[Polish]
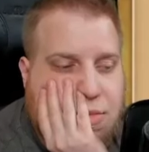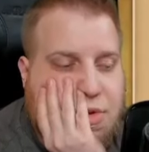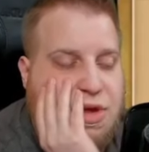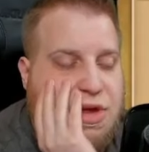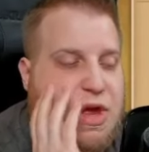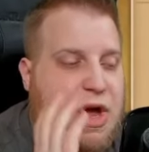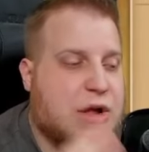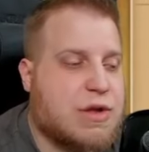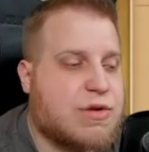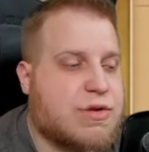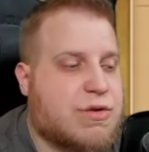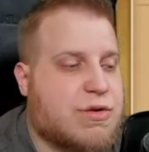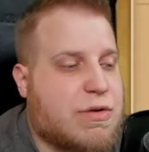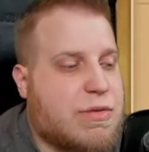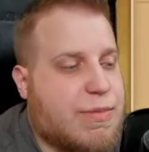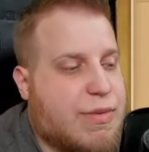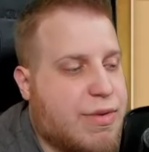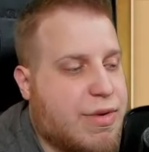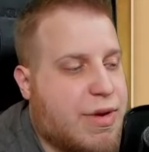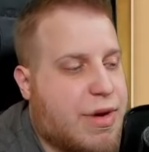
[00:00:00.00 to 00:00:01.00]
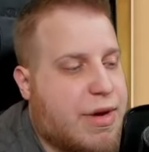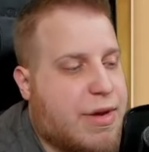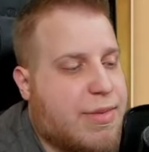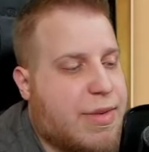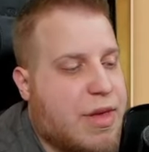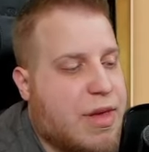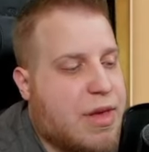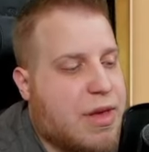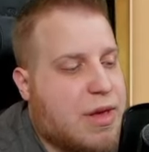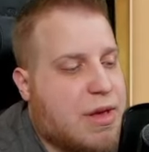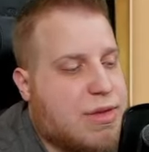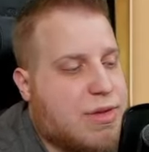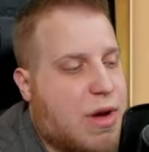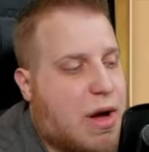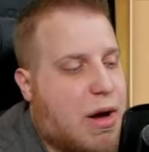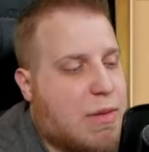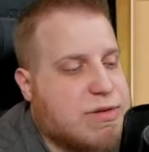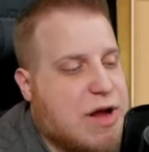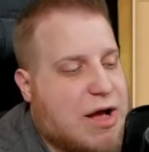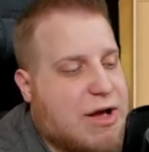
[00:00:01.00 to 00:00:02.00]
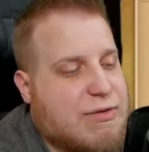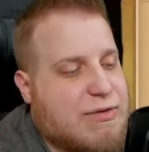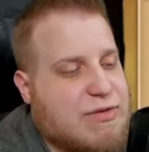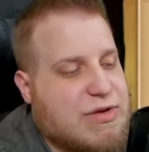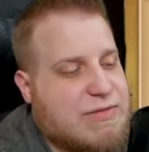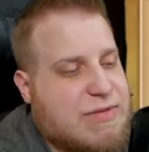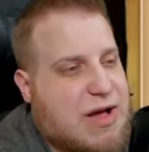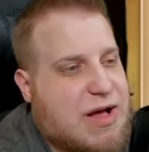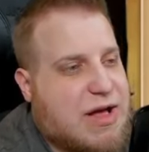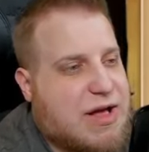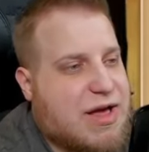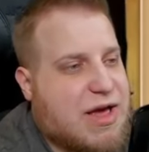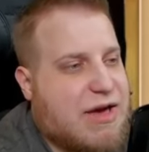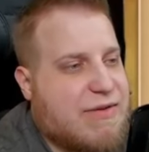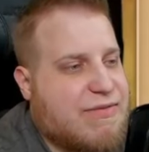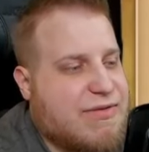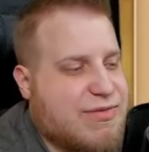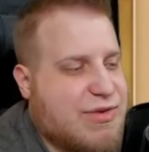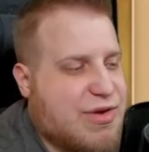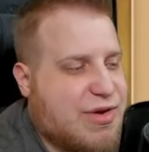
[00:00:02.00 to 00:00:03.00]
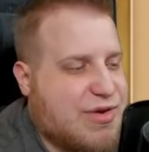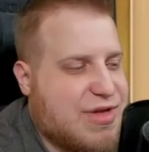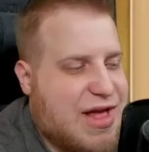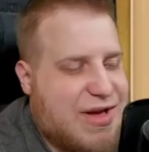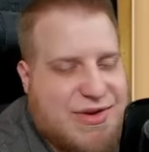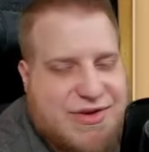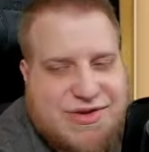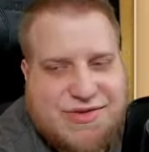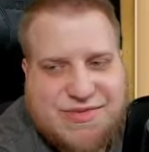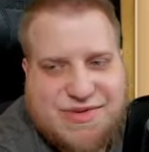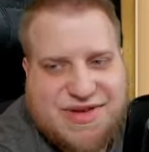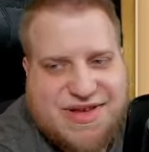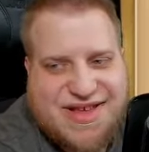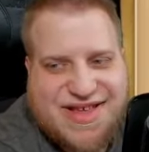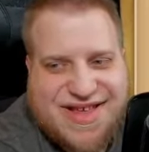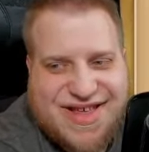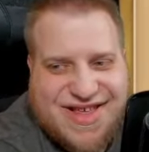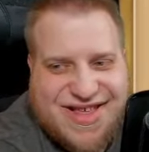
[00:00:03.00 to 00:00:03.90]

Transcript: Jak ktoś kupuje? Dobra, kurwa, Gamefu, przekonałeś mnie.